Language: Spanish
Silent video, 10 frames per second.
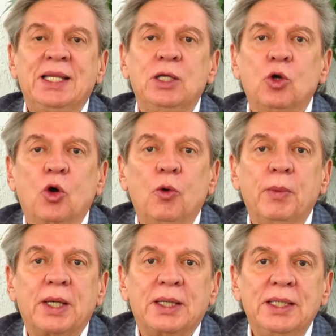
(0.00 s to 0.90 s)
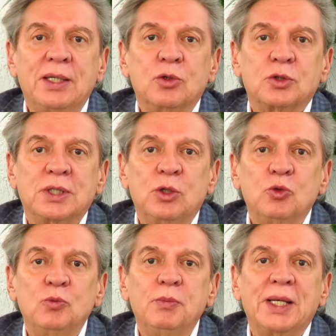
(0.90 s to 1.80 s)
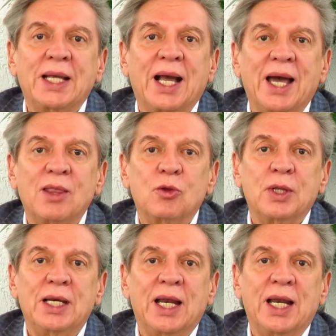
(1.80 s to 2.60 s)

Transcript: de no convertirnos en un mercado de